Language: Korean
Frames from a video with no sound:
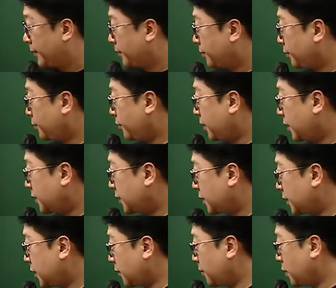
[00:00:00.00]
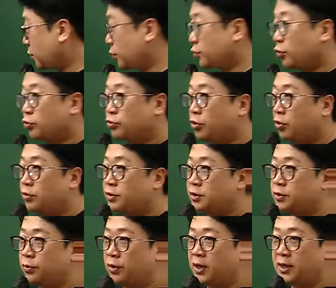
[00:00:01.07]
그리고 시가와 조정
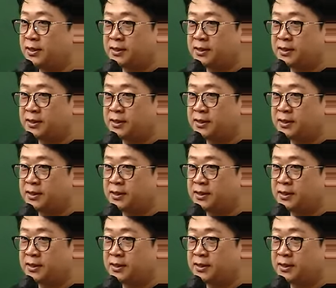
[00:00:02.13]
구역은 원래